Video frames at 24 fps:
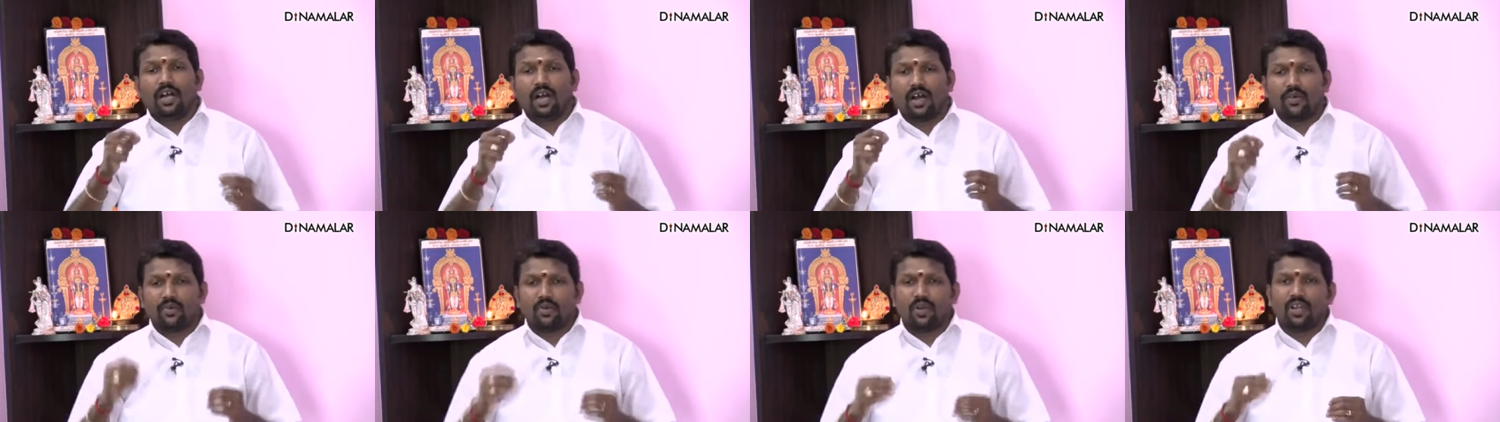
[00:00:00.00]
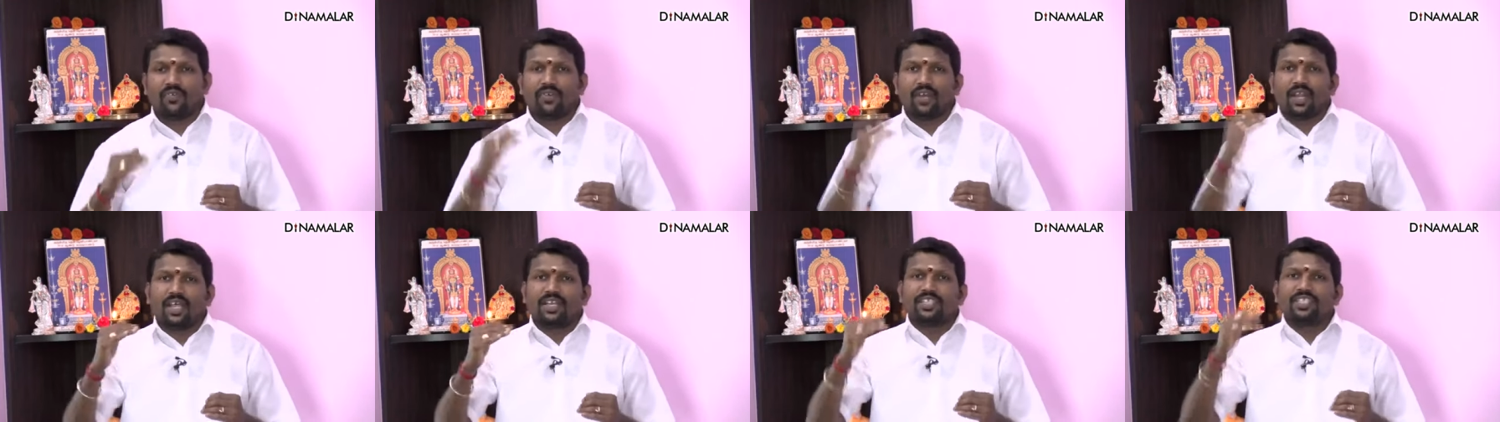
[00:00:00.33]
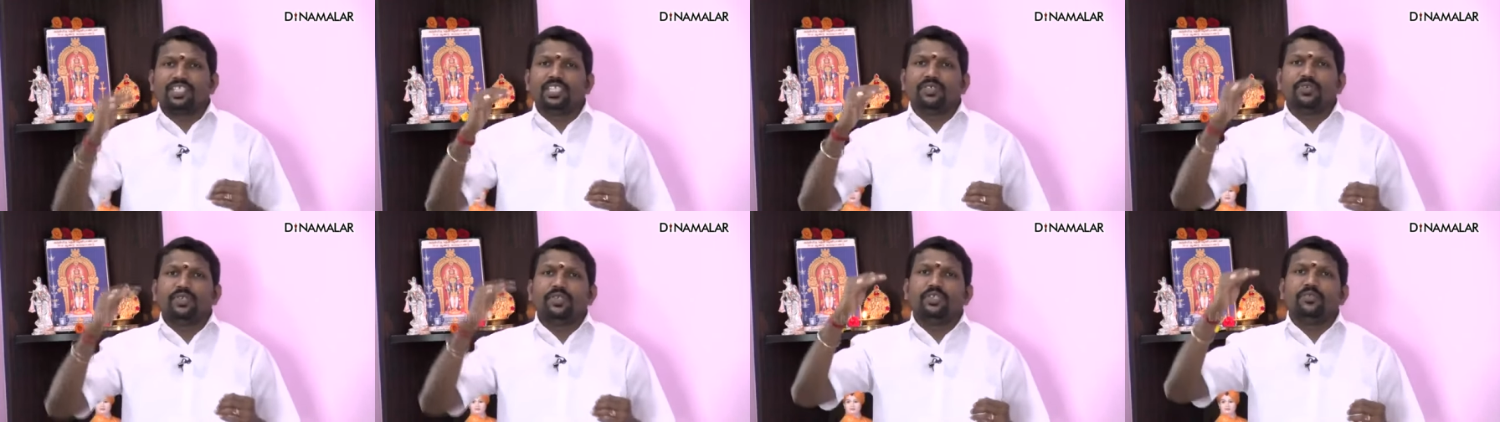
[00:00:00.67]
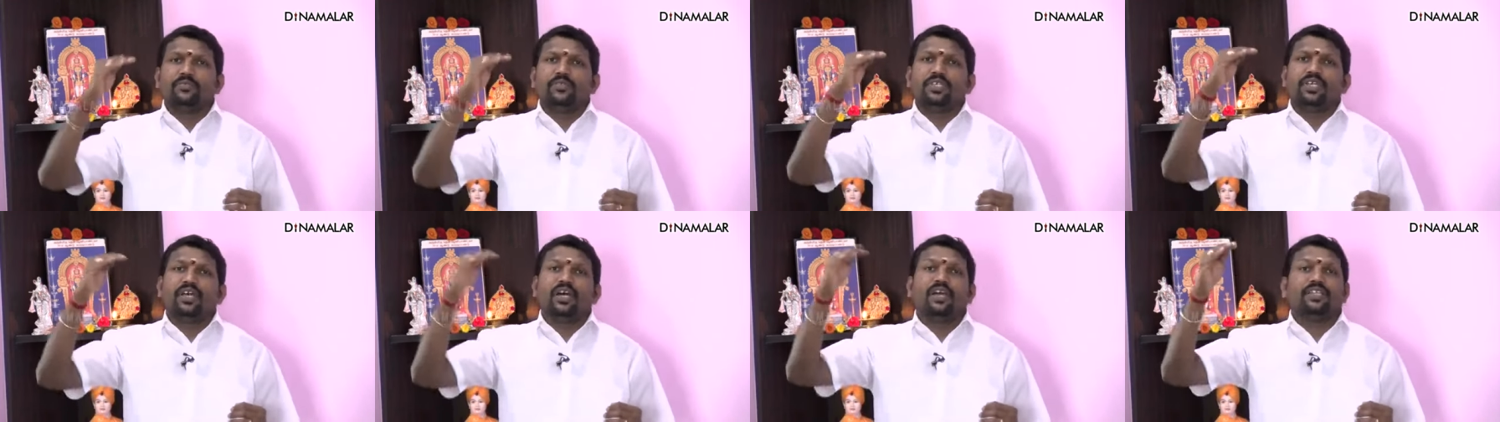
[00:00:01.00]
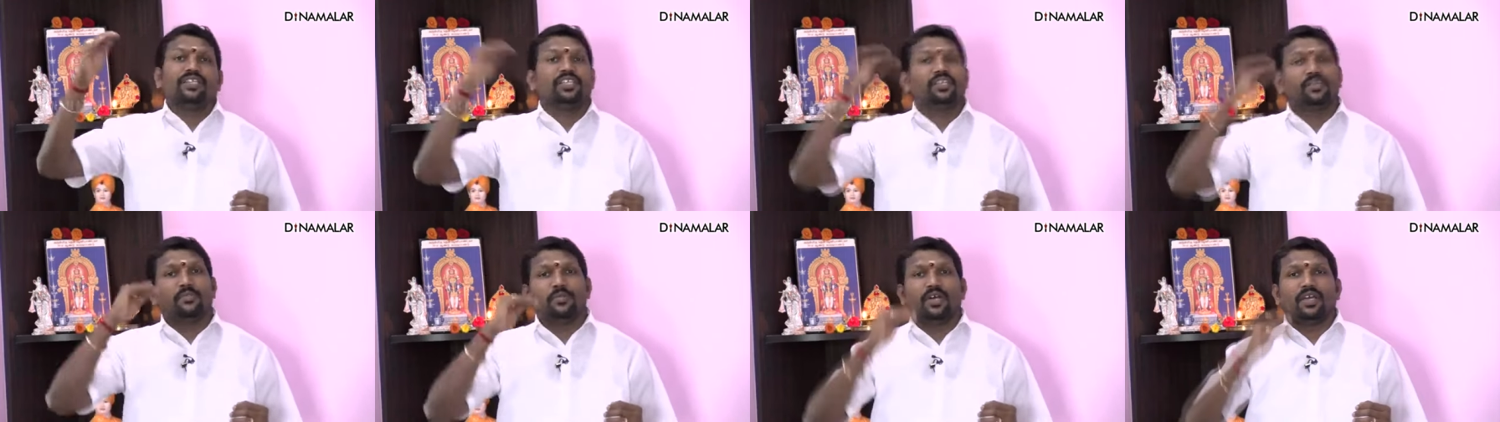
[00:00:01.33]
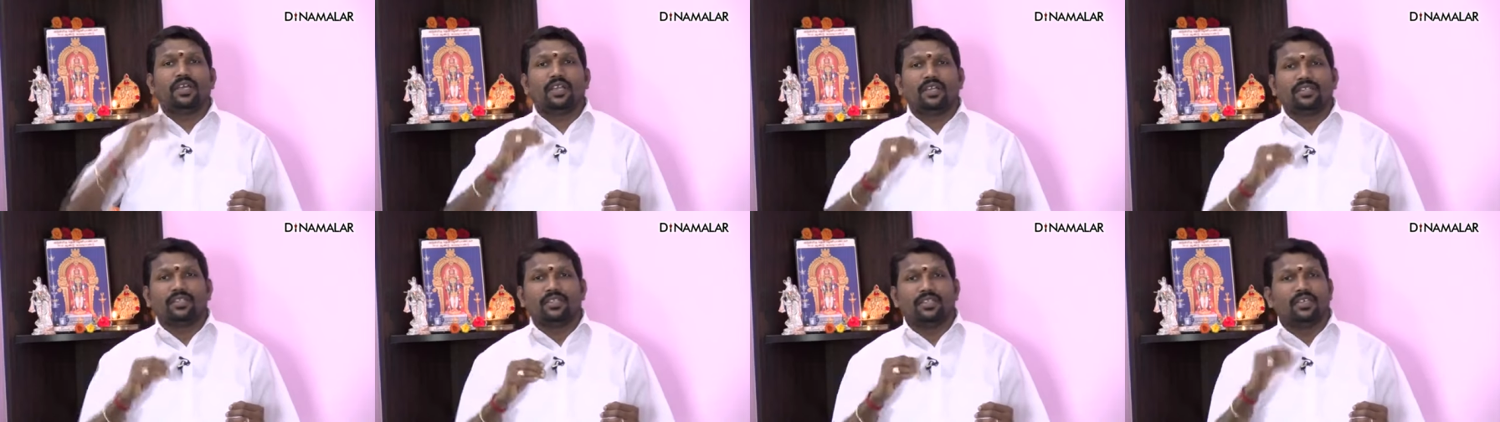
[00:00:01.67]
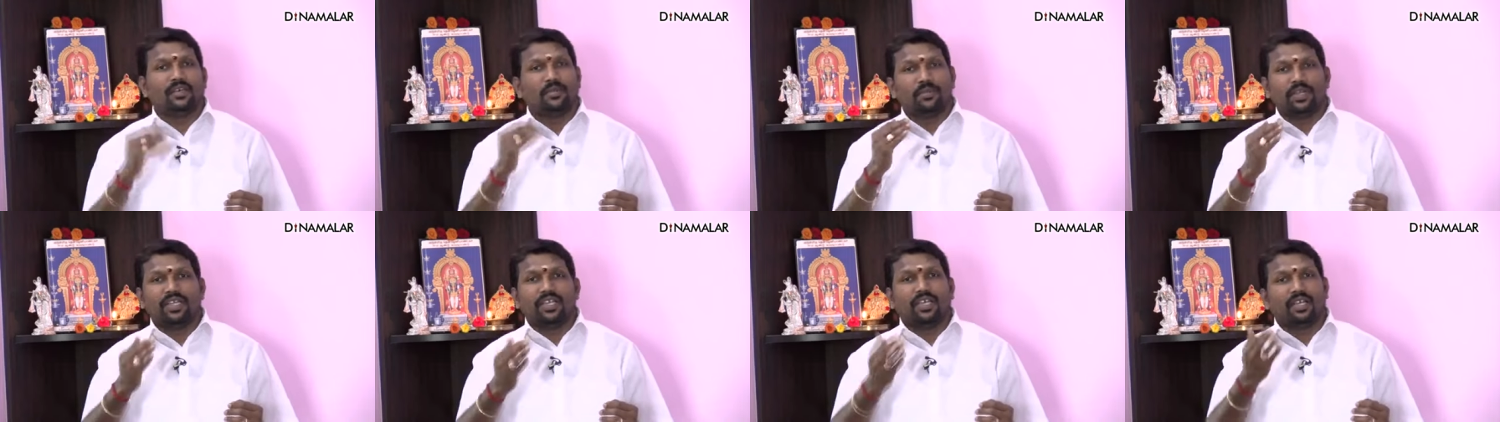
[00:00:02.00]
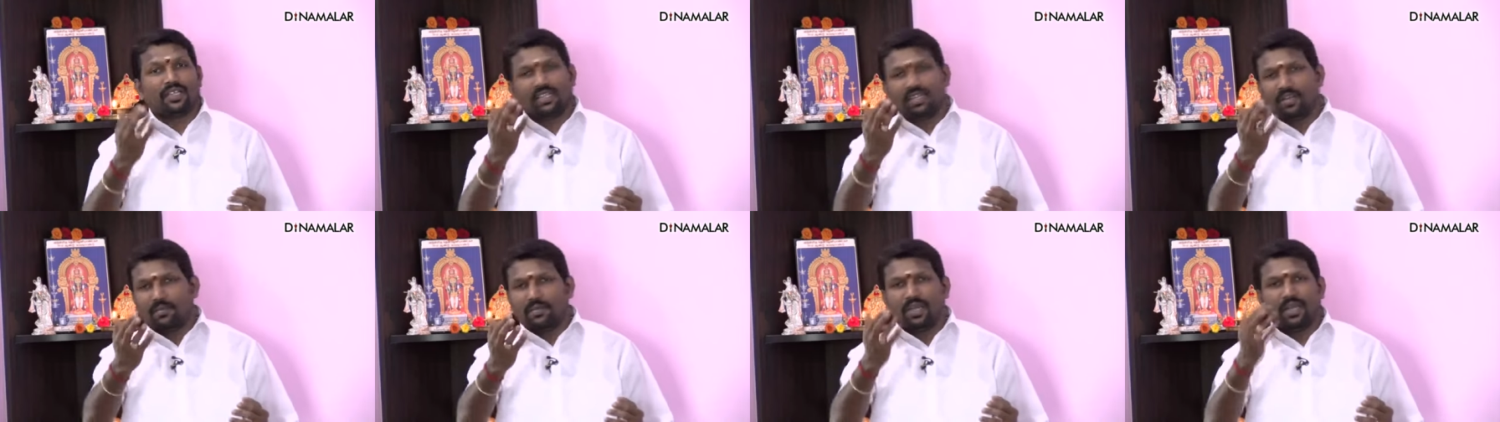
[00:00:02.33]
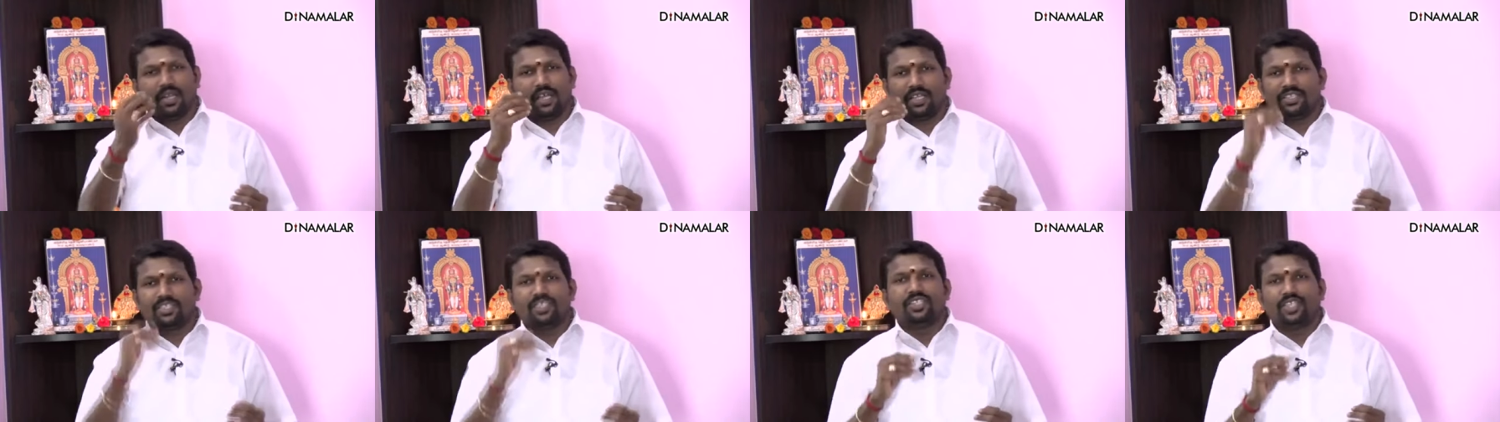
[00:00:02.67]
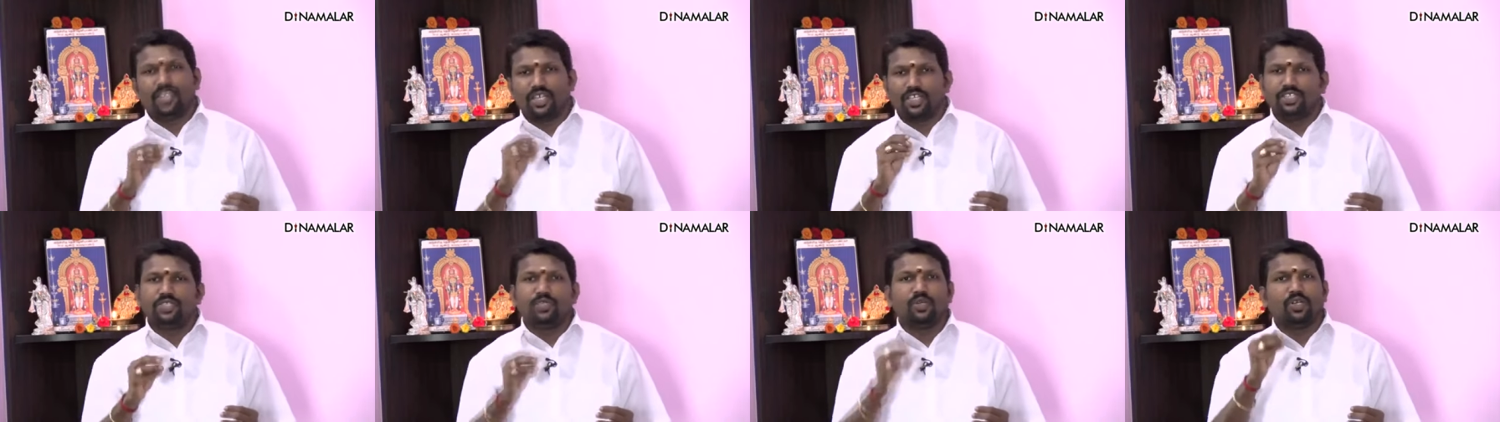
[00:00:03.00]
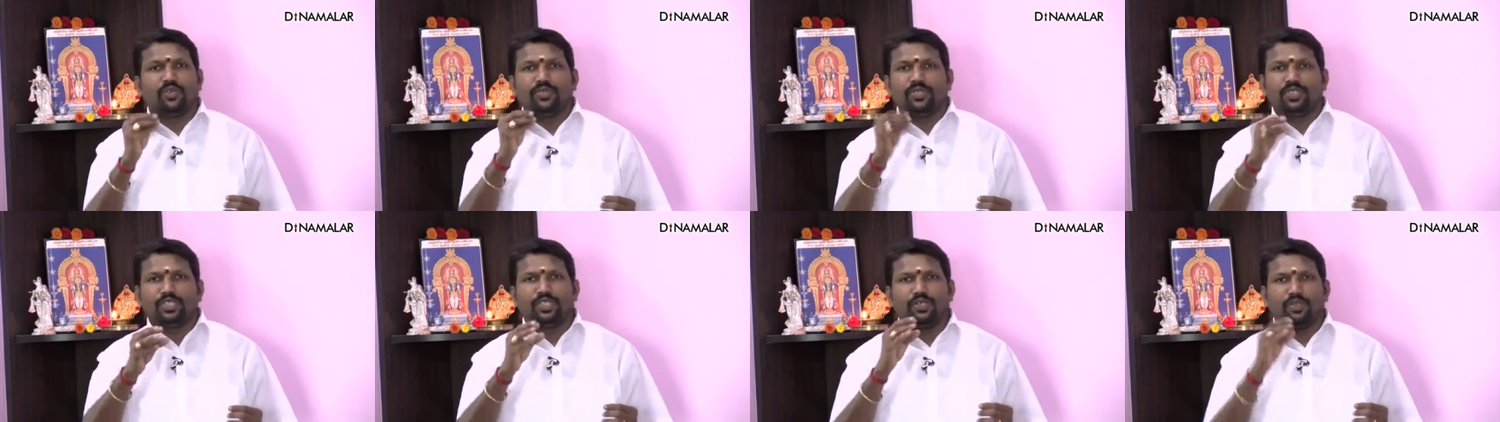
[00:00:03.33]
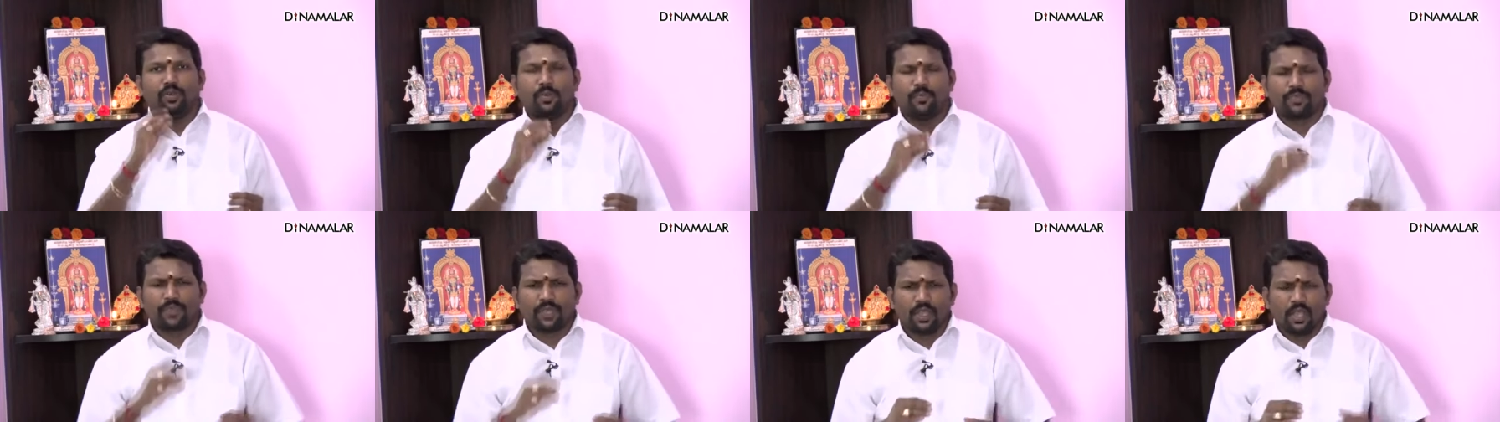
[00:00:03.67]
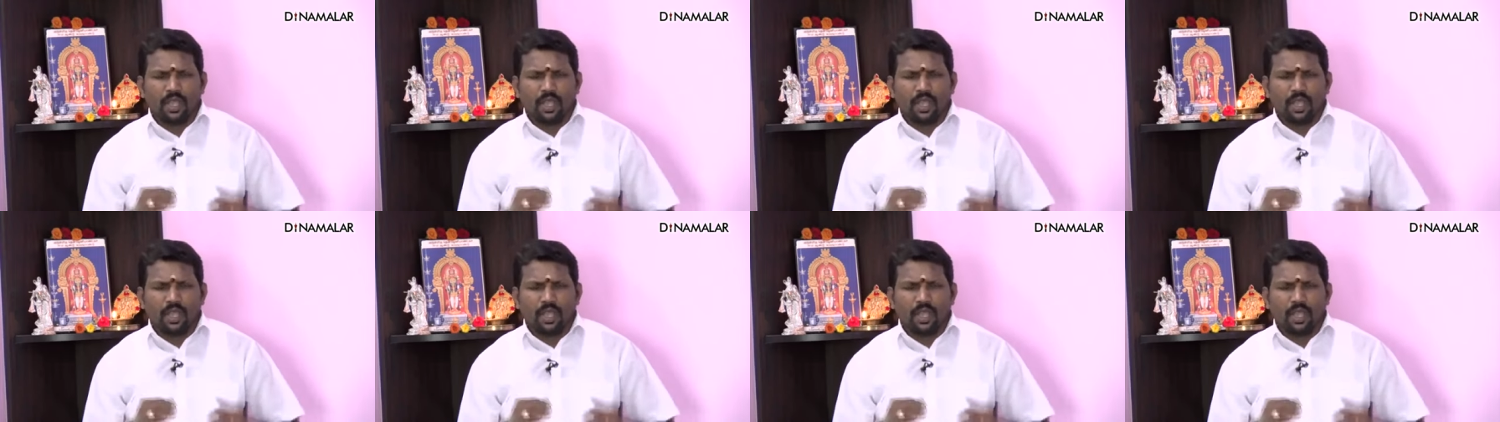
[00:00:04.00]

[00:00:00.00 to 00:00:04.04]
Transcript: அவனோட வளர்ச்சி வந்து மிக அதிகமாக இருந்தது அப்படிங்கிறது நம்ம எல்லாத்துக்கும் தெரிஞ்ச ஒரு விஷயம்